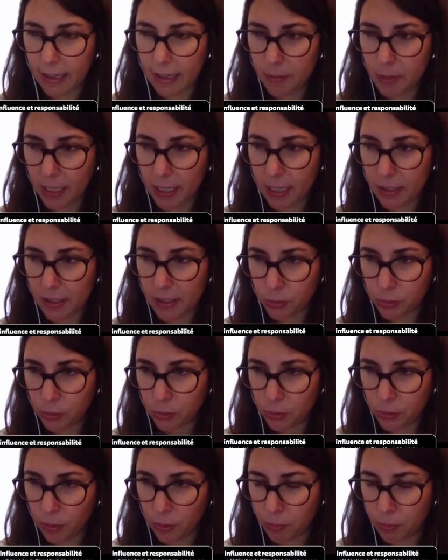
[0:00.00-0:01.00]

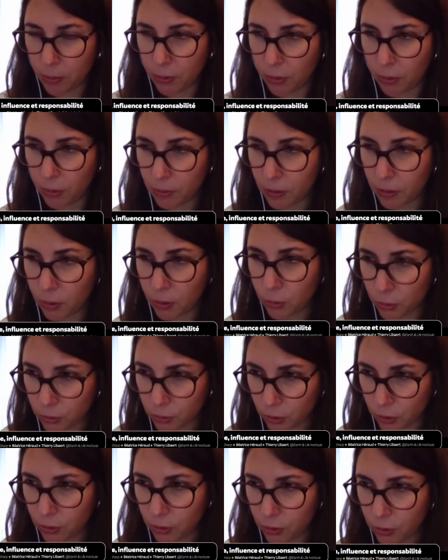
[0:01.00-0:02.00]
Libération pendant
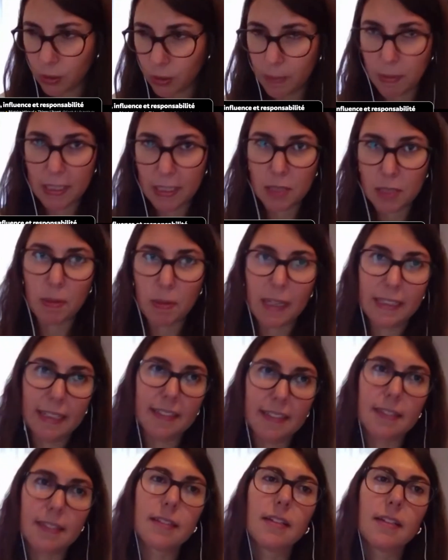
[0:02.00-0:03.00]
longtemps sur les pages
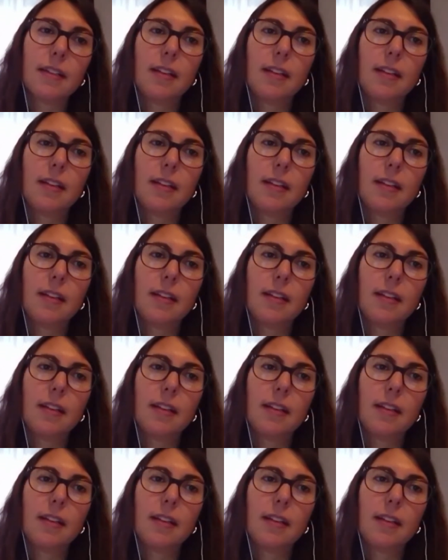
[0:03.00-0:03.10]
Planète,